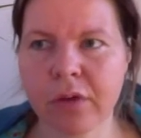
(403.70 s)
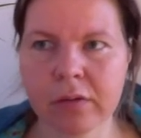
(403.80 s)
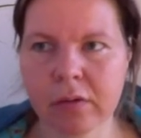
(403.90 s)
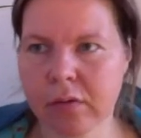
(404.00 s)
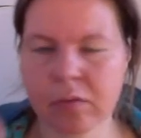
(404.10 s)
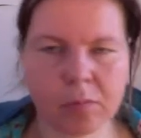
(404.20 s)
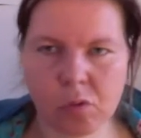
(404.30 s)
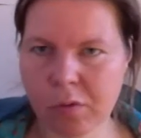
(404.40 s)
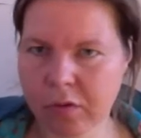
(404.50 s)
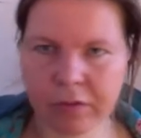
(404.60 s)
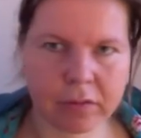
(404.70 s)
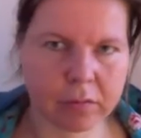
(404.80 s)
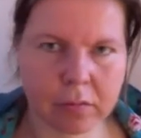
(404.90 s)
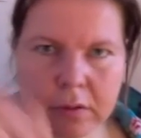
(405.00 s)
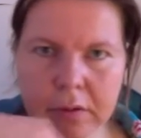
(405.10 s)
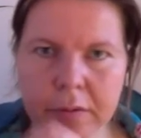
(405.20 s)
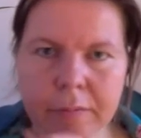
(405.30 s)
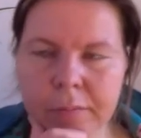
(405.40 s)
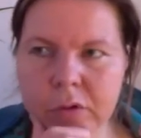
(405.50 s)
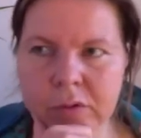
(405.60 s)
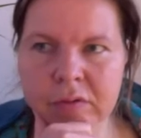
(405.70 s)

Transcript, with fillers: äh, Menschen, die zu mir kommen,